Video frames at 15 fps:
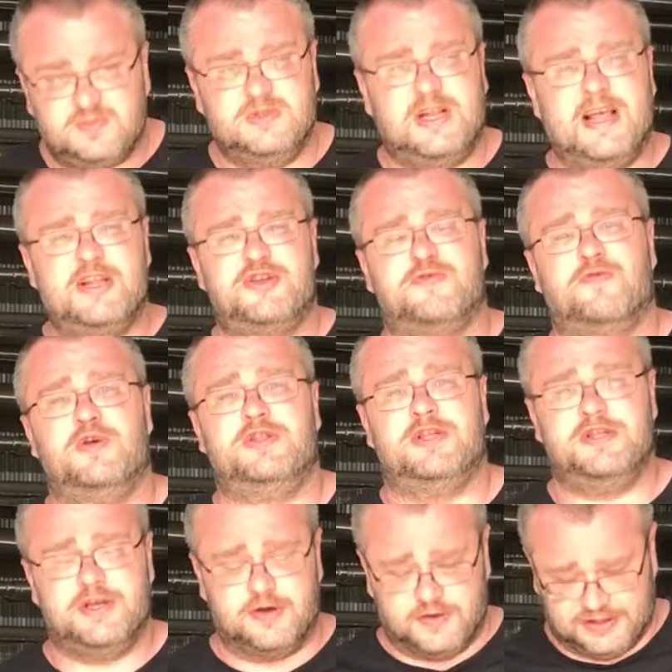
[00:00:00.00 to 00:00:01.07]
для чего
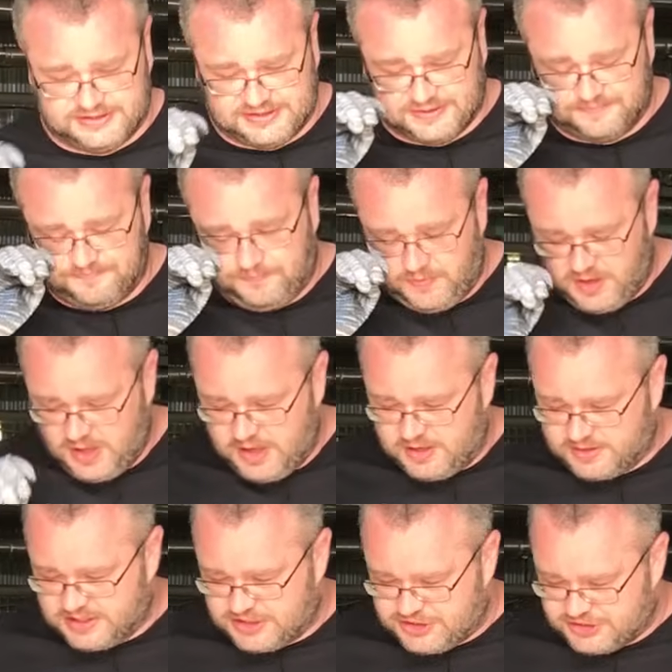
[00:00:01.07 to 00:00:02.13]
это делается?
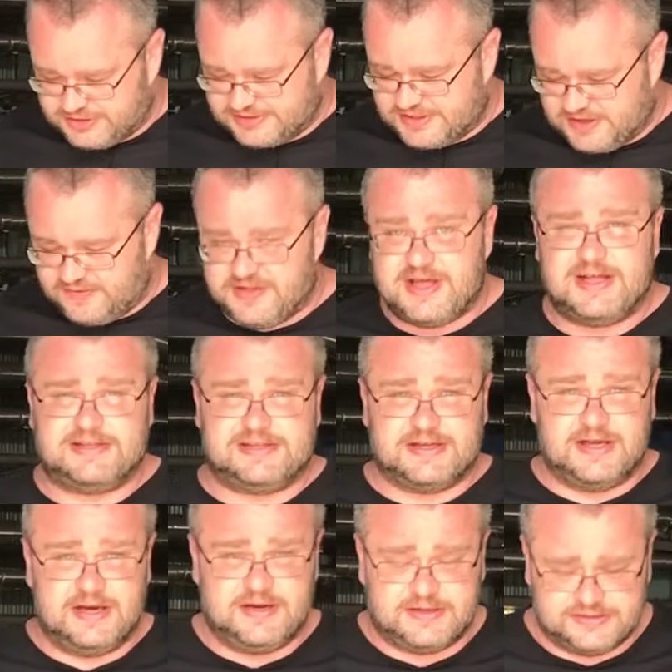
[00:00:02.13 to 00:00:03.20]
Значит, основная
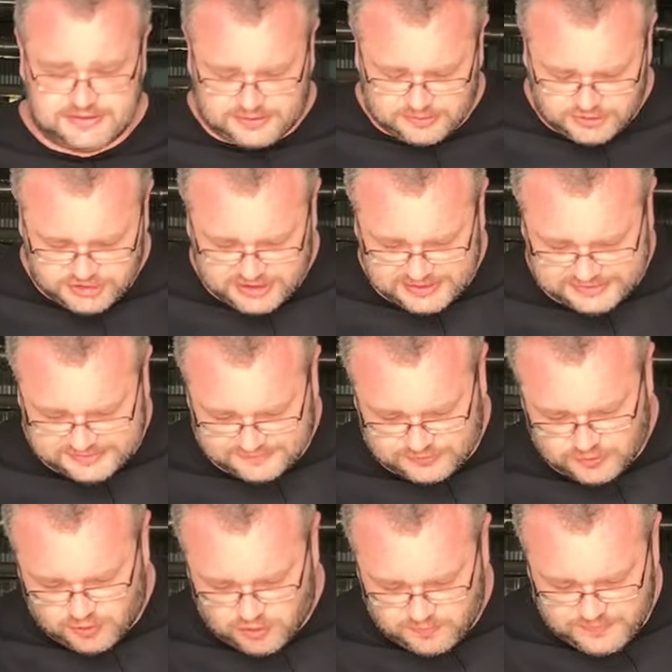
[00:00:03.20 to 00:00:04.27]
цель заключается в
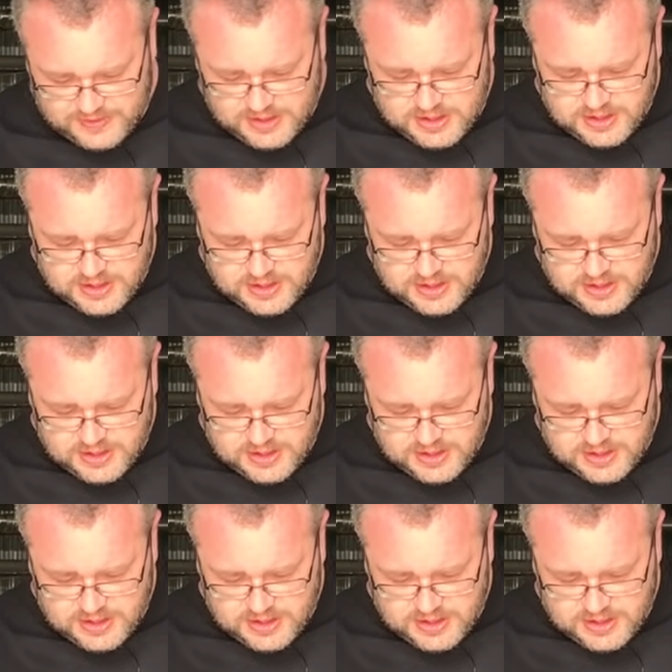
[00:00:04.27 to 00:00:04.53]
том,